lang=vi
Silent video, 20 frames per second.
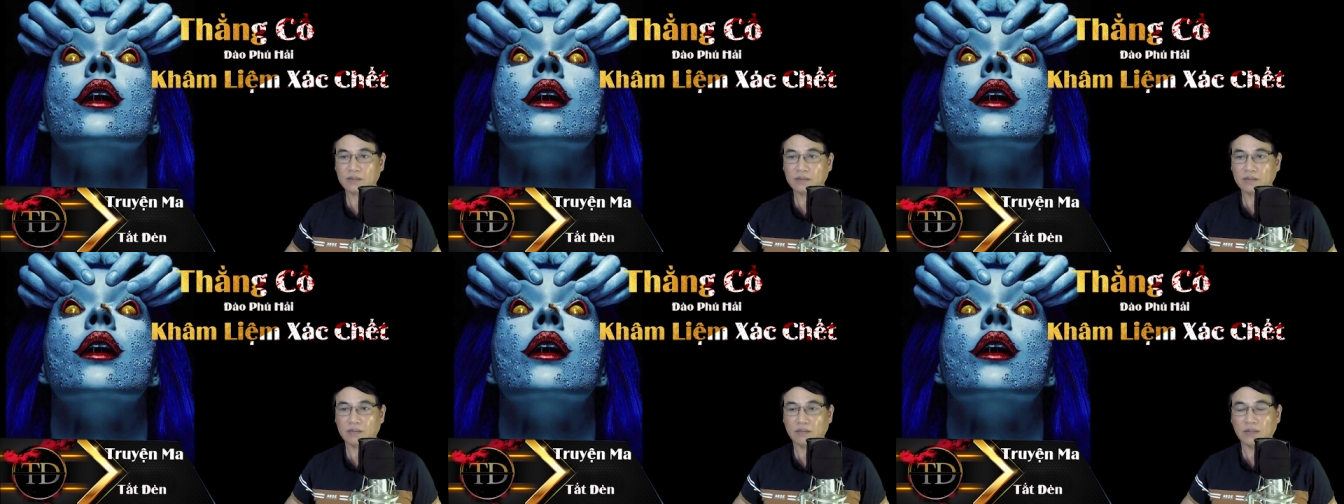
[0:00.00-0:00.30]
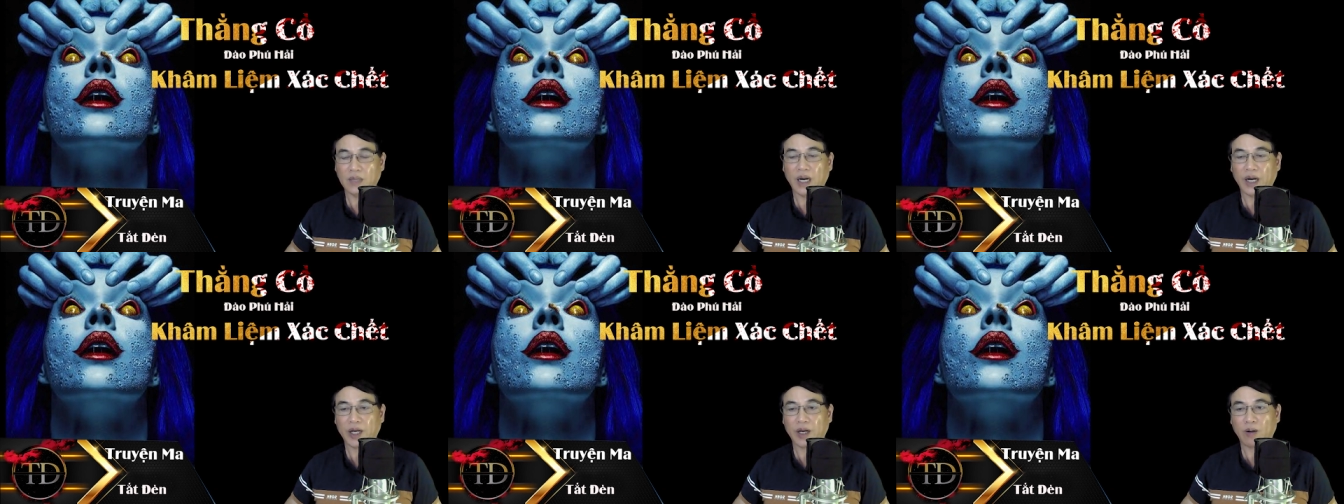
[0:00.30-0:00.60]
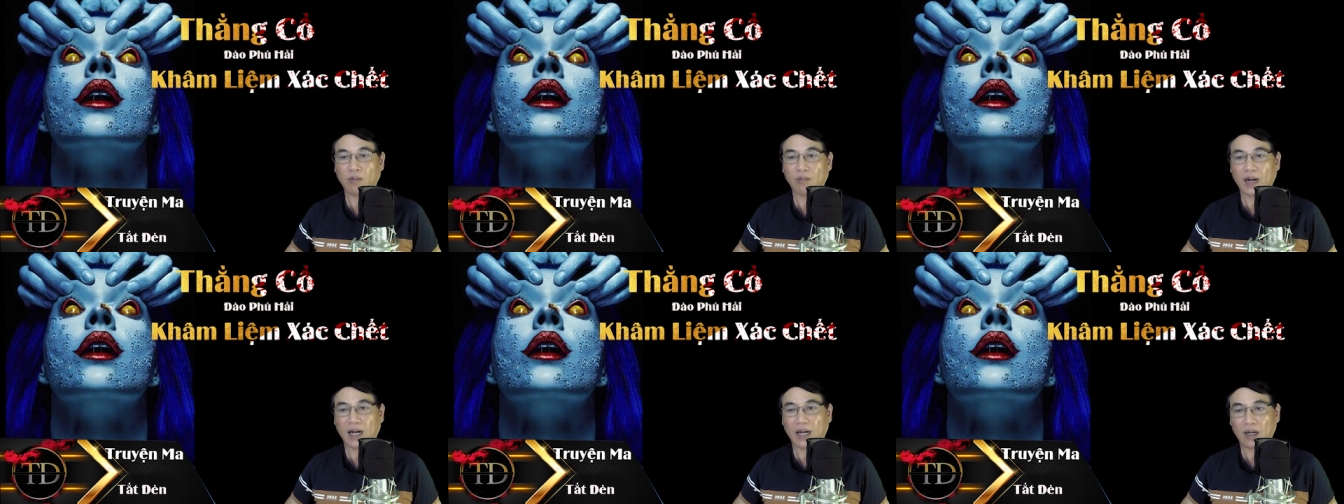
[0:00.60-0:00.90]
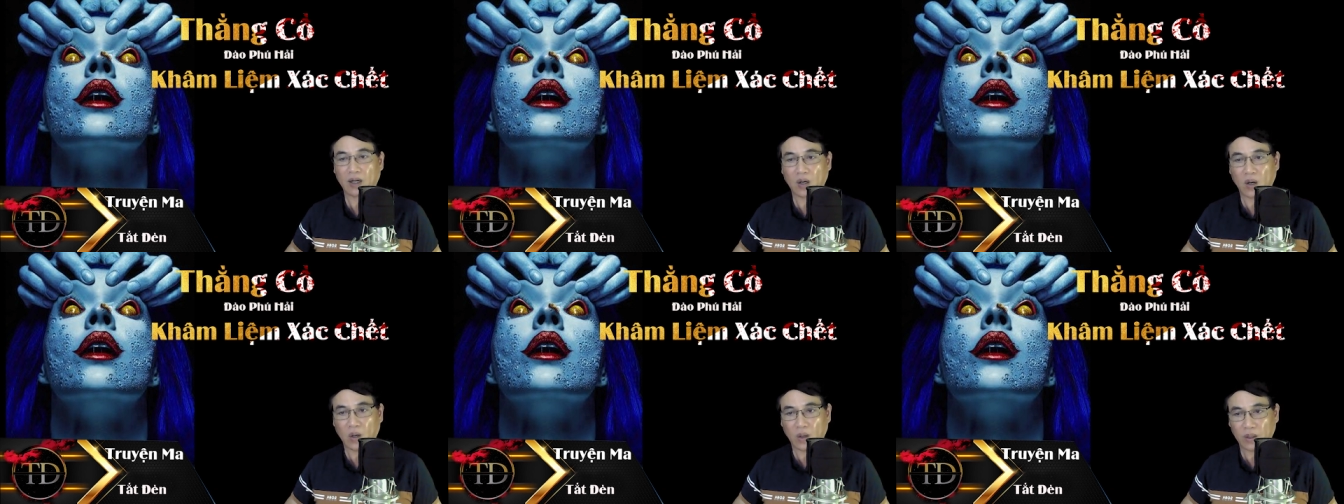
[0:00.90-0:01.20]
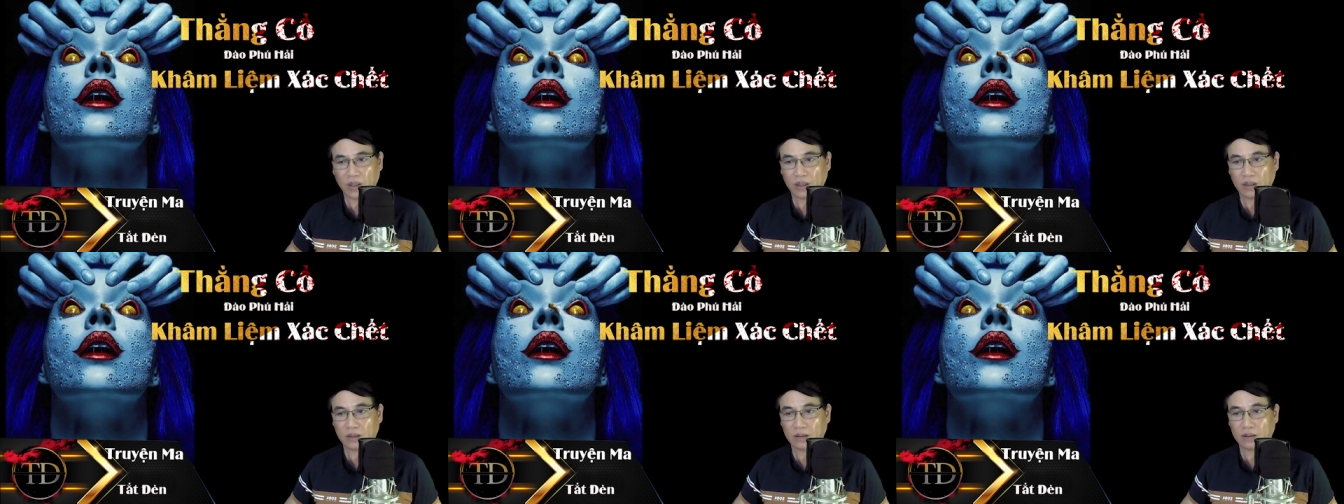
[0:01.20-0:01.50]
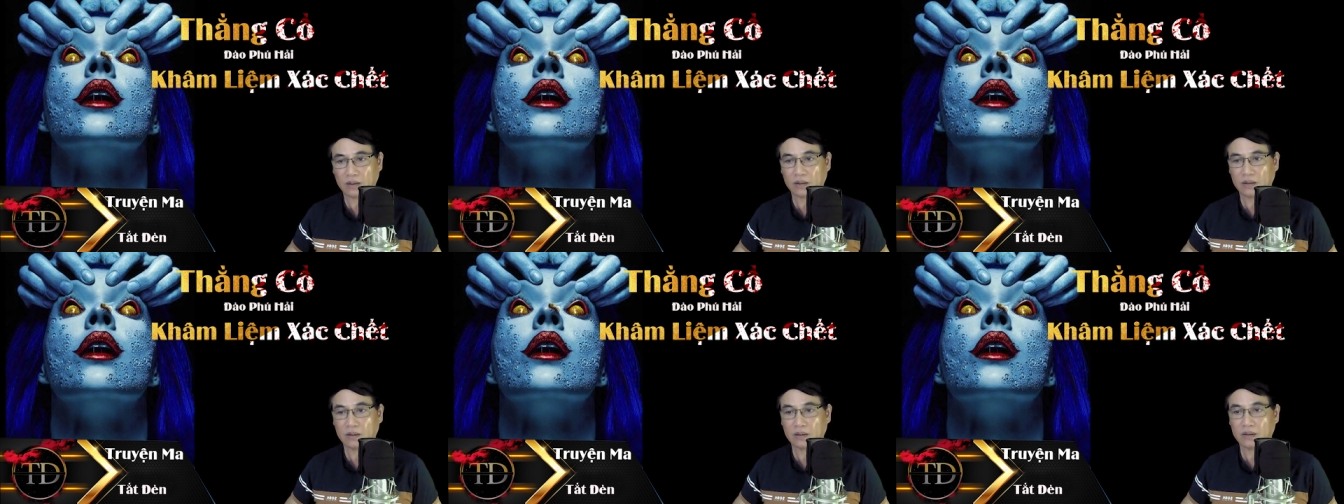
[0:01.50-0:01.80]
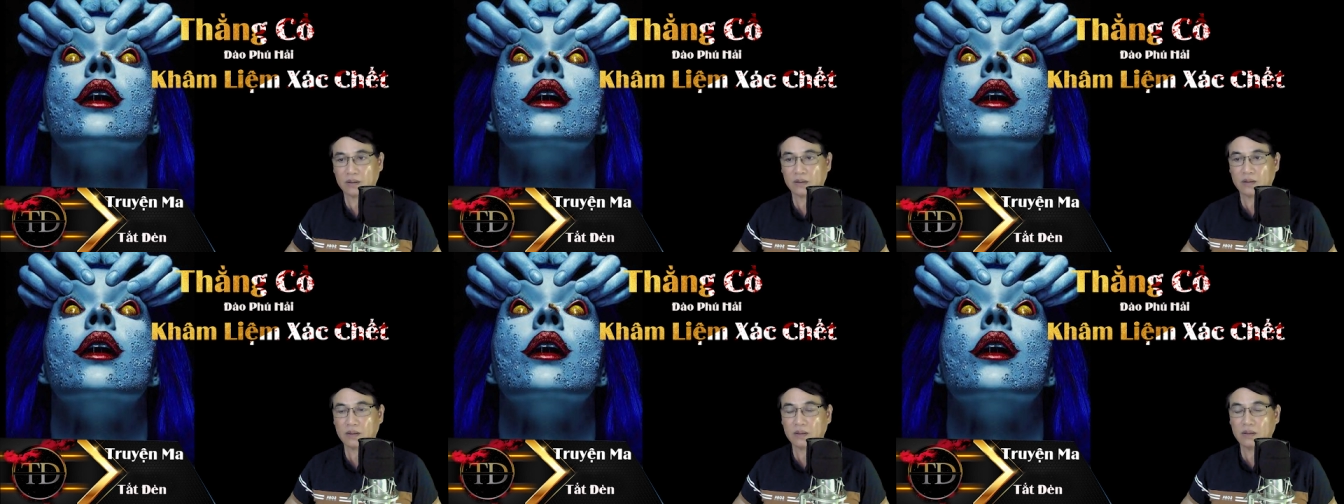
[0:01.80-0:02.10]
Mời ông bà ngồi.
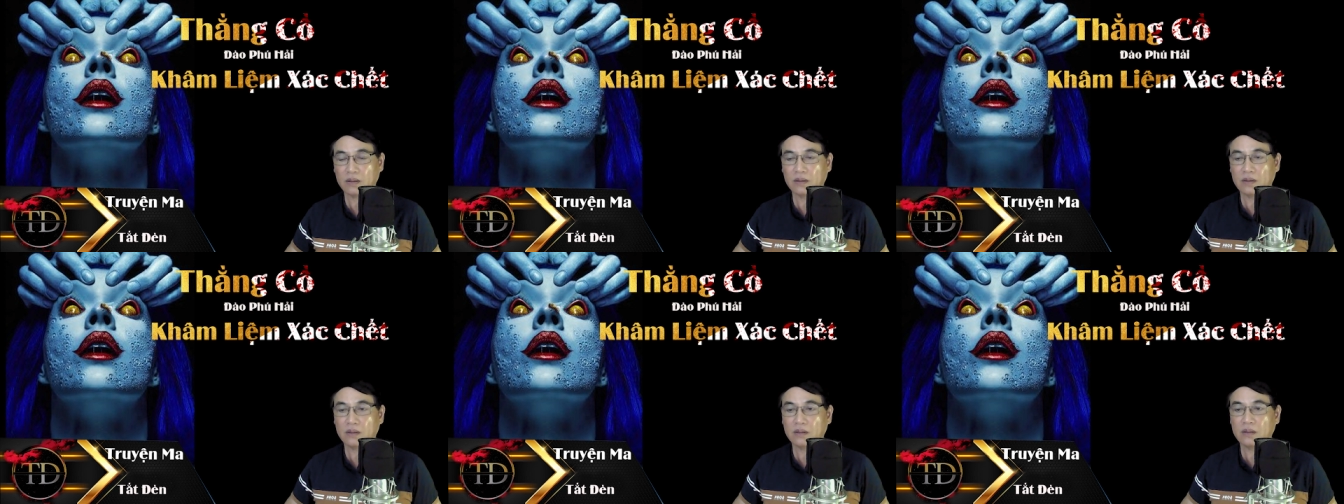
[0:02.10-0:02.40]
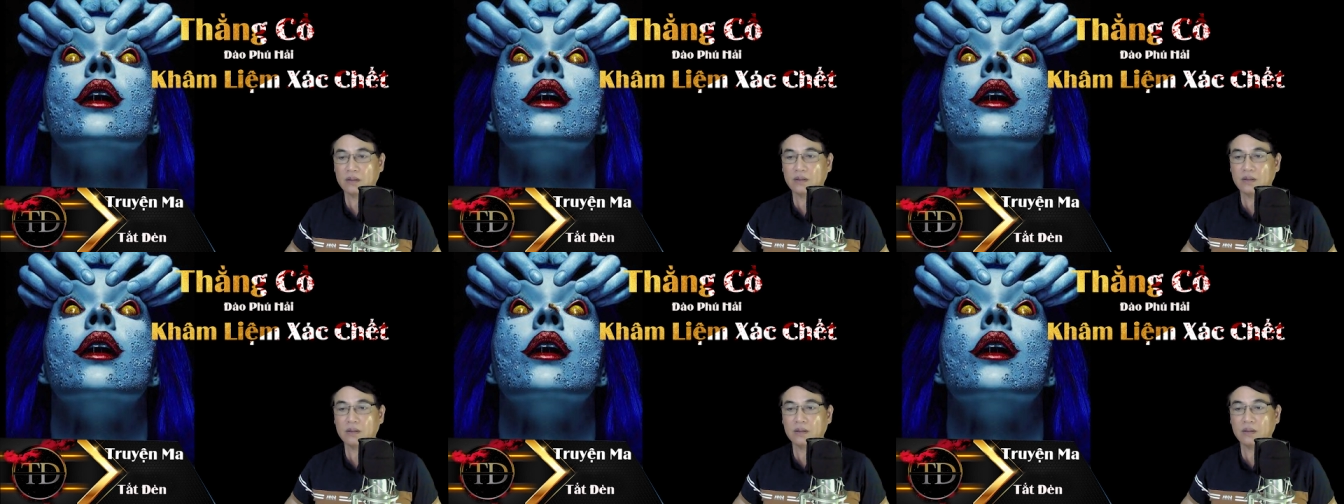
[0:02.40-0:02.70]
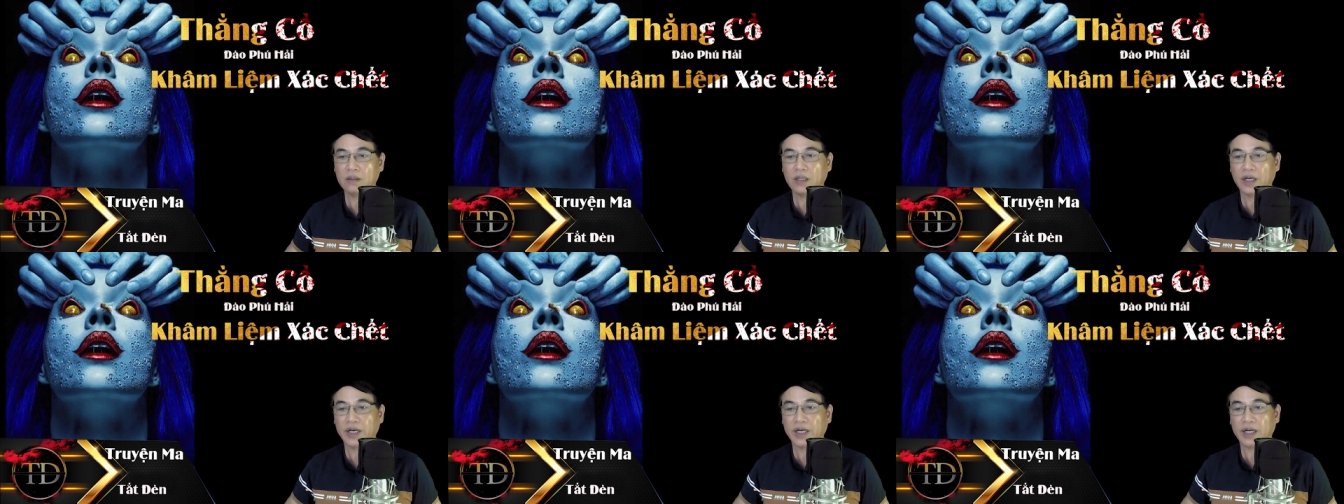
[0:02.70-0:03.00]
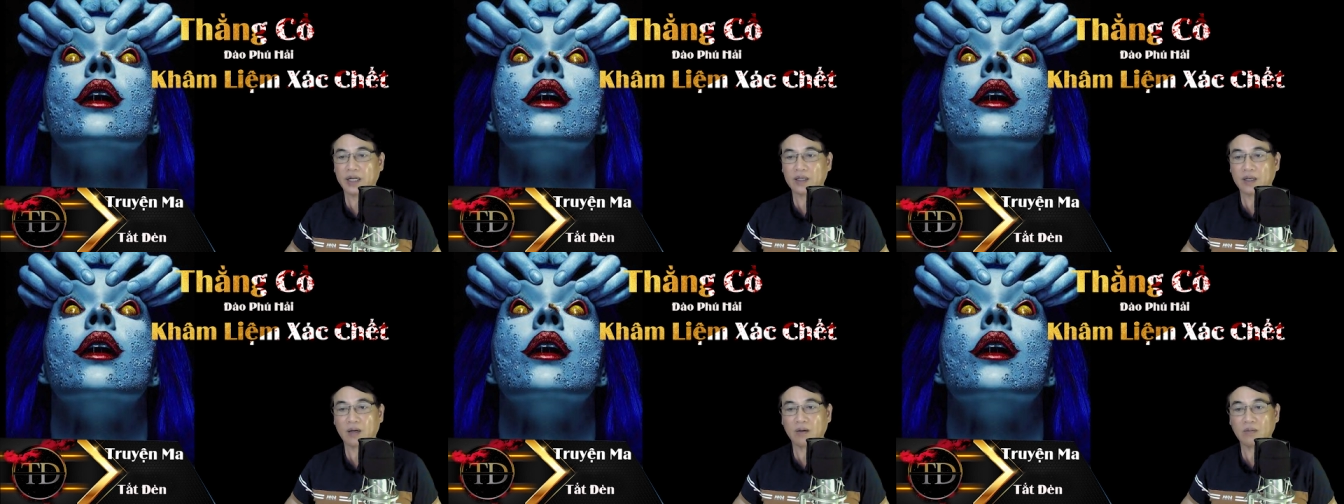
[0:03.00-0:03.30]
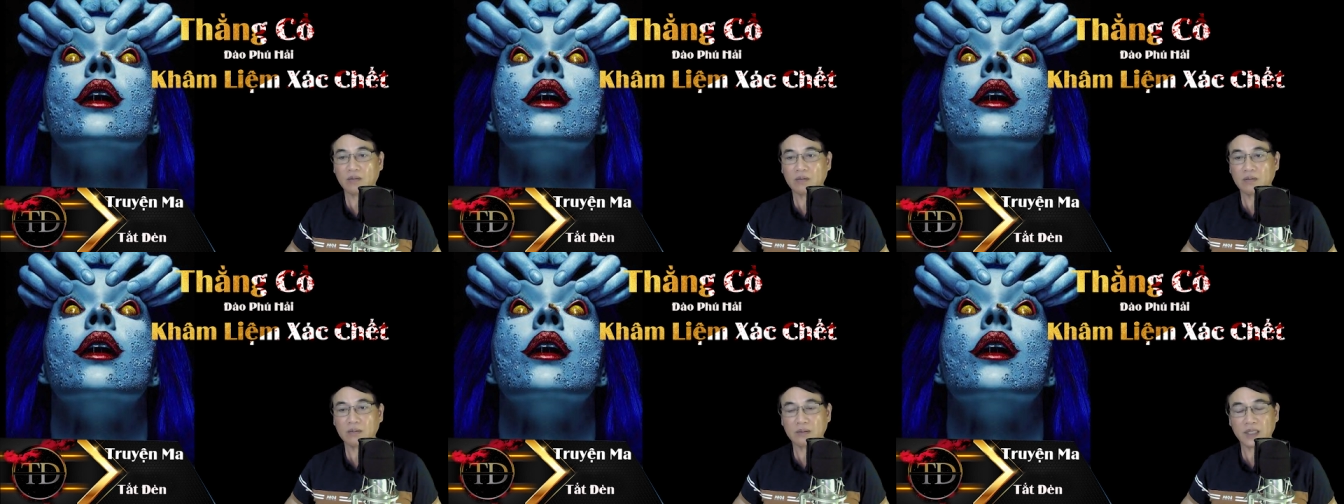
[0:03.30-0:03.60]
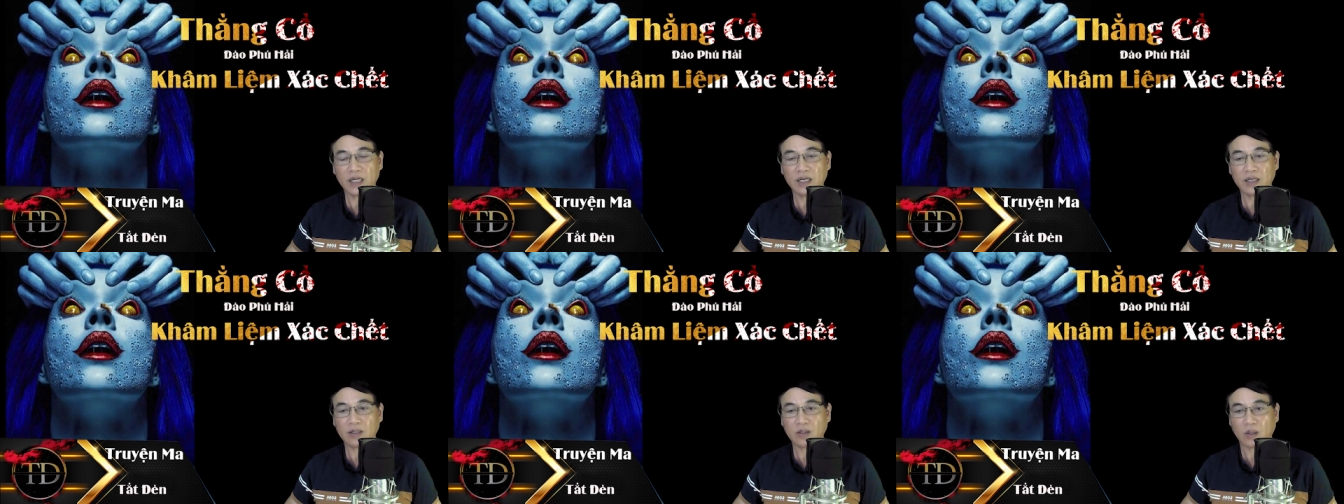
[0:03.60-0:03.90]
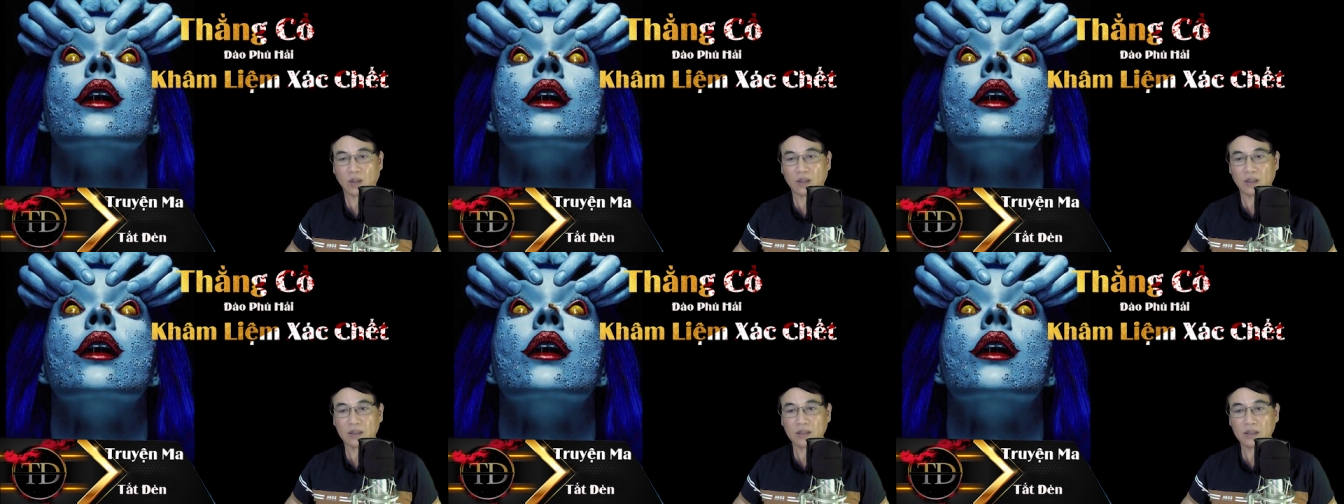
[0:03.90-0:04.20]
Người đàn ông tên
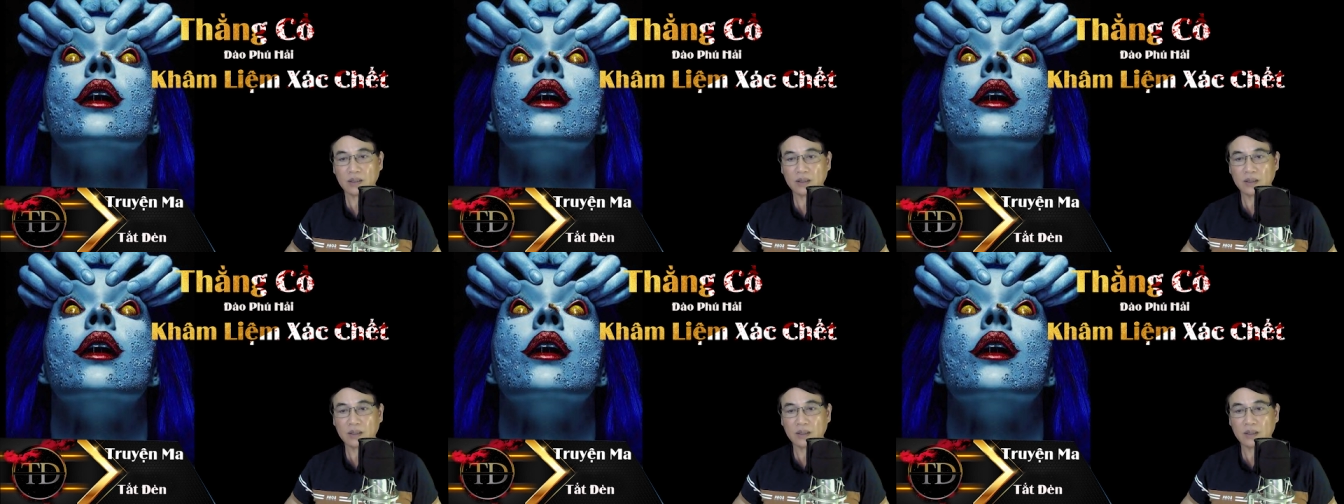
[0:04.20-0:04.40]
Toản